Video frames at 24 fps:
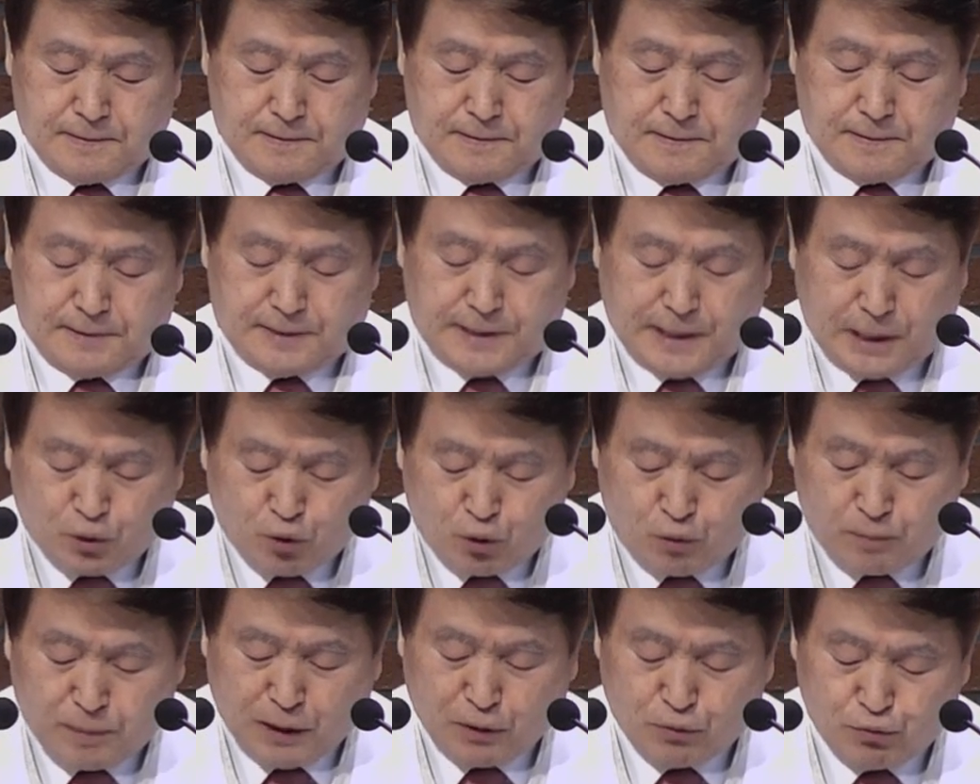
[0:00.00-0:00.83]

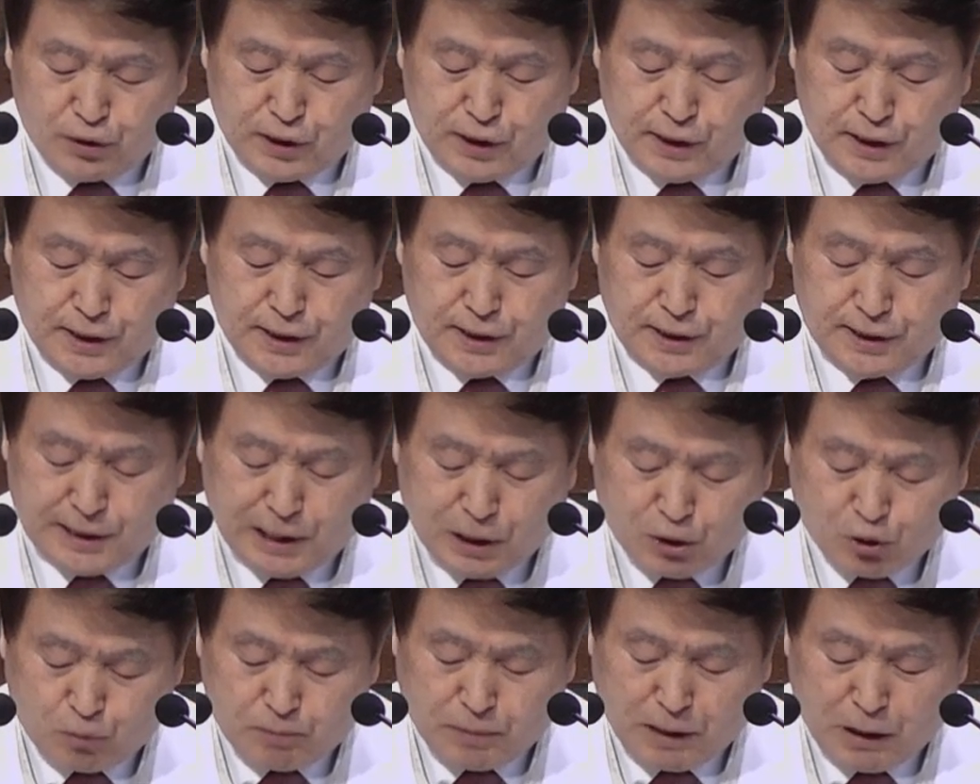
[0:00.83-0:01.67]
사도 바울이
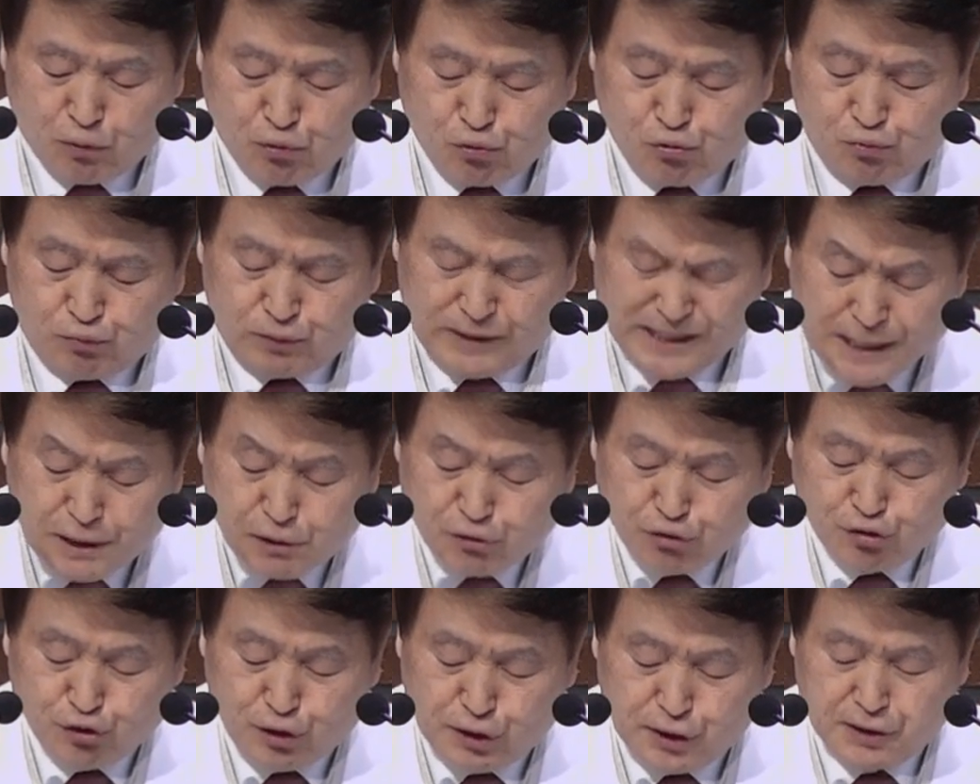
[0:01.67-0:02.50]
사도 바울일
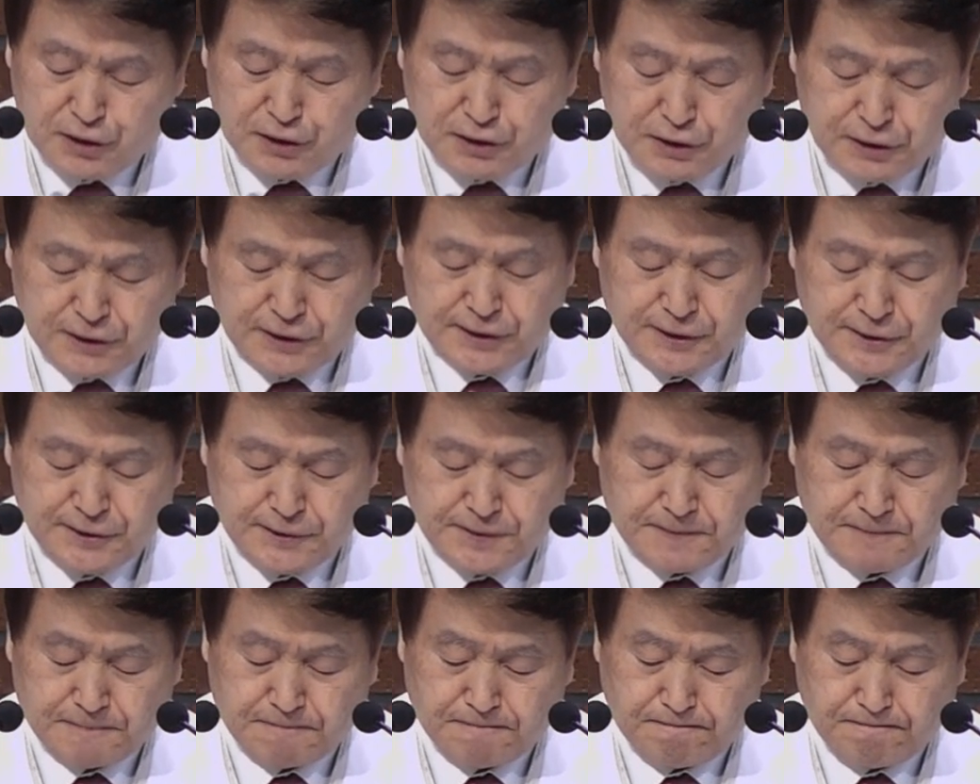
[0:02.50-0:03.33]
수 있는
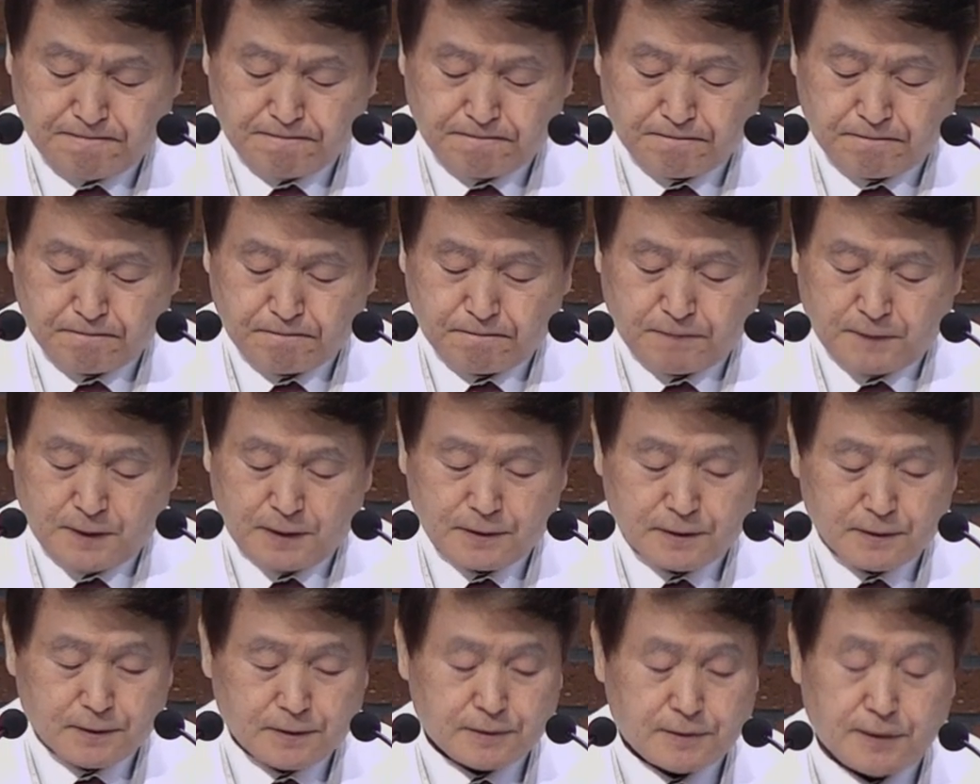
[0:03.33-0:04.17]
것은
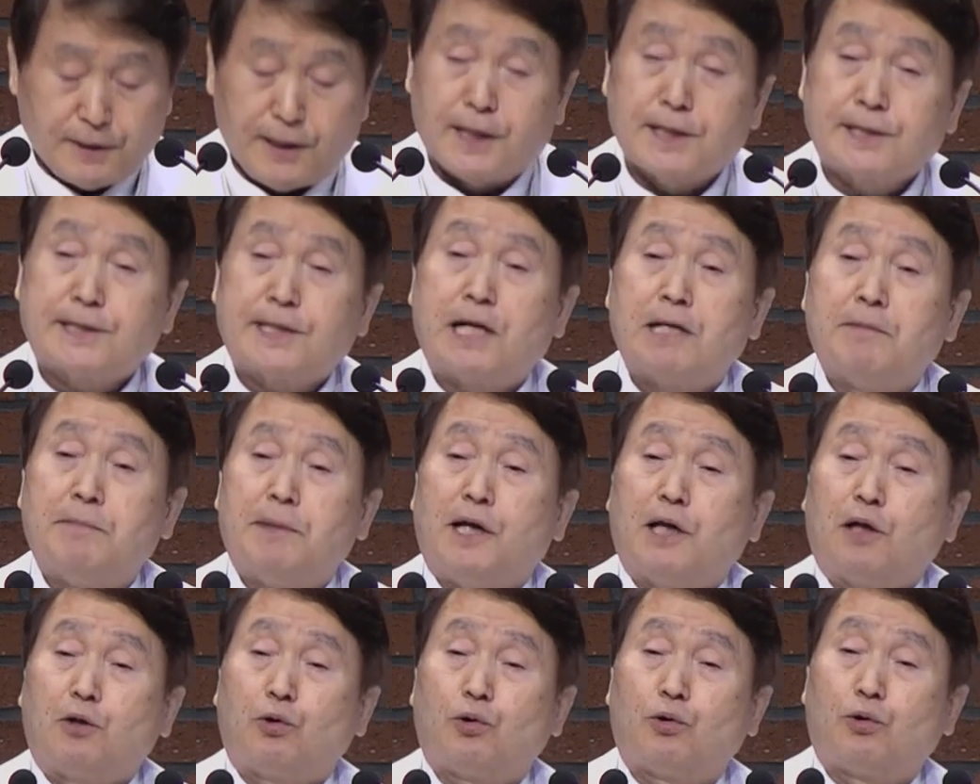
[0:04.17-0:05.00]
그의
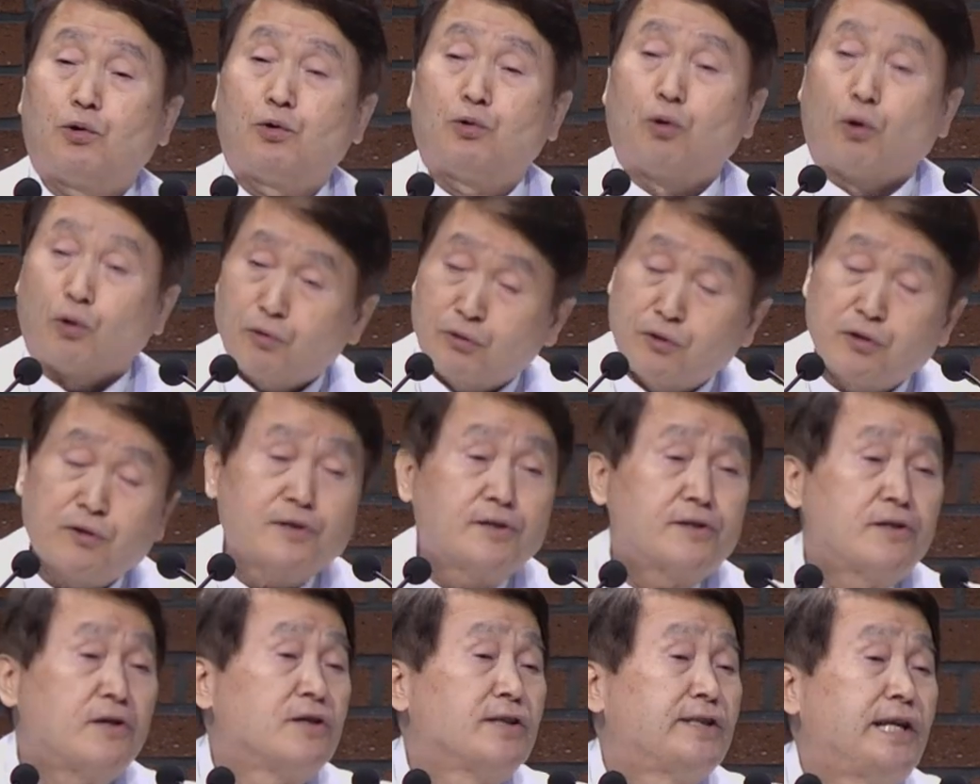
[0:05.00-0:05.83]
삶의
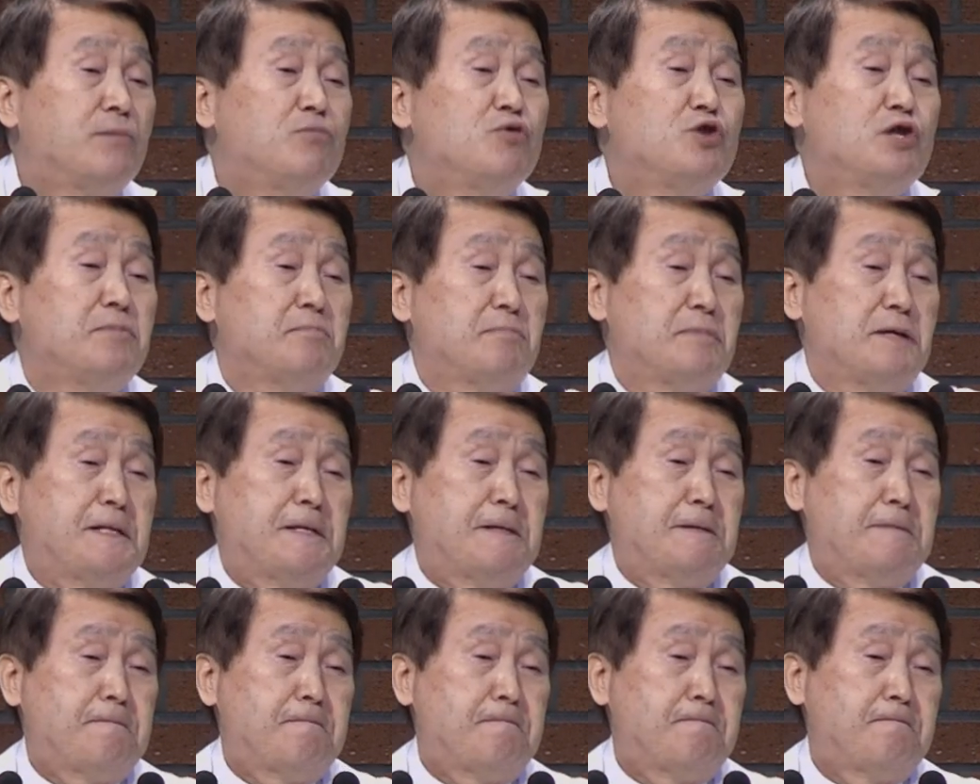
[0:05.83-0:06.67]
독특성 때문입니다.
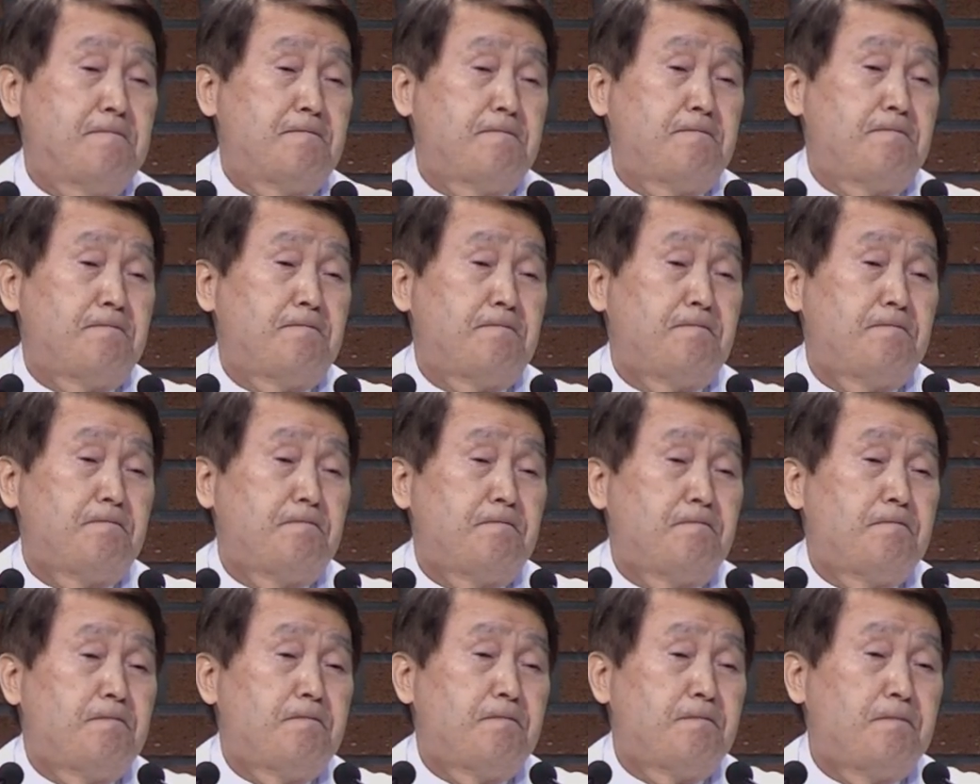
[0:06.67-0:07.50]

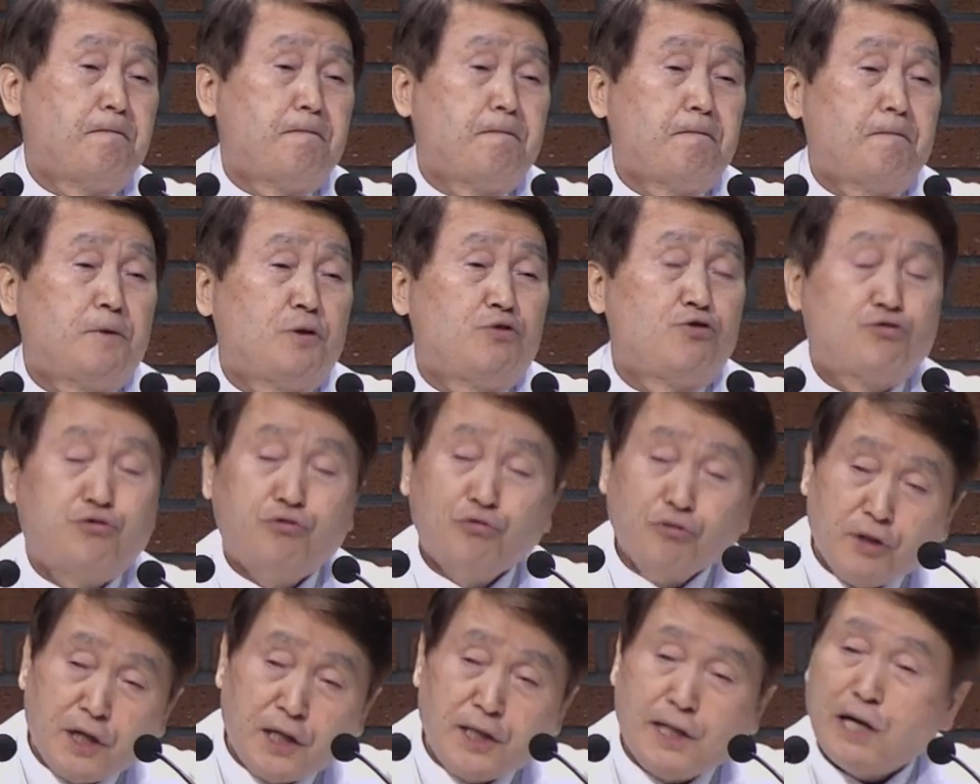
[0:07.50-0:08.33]

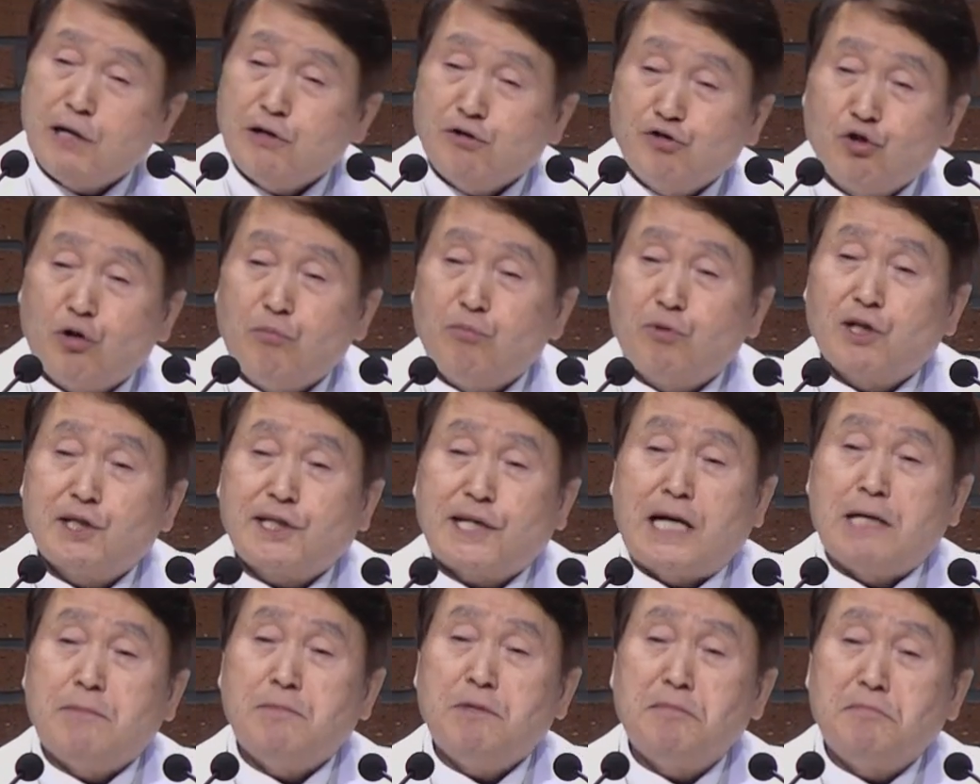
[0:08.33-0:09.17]
흉내 낼 수 없는
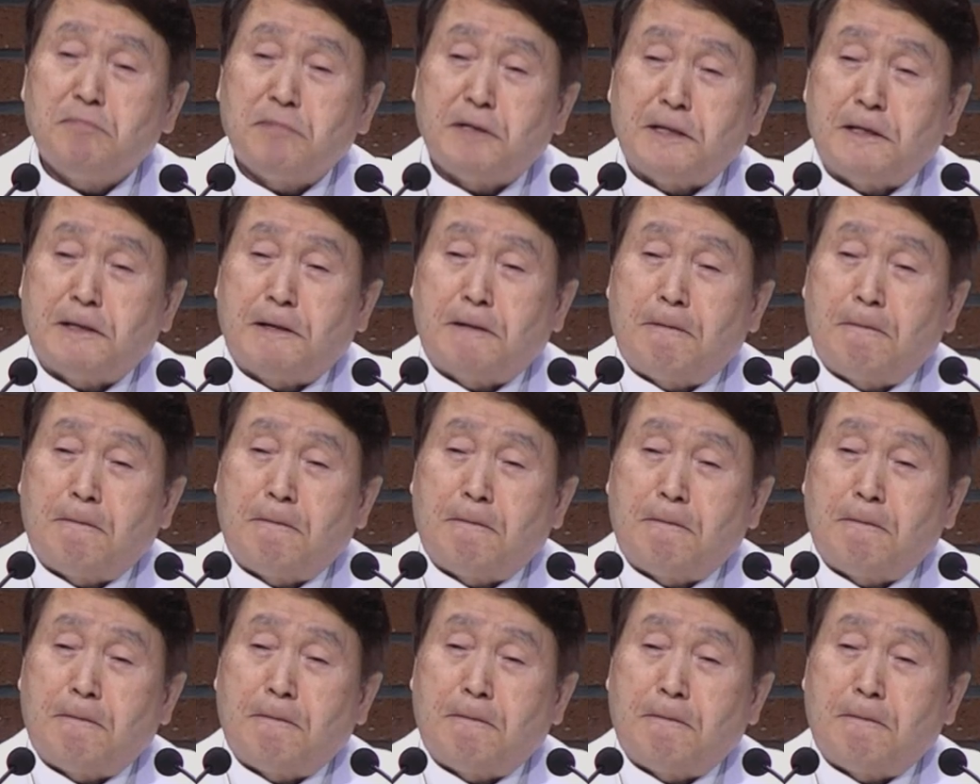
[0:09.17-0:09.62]
삶입니다.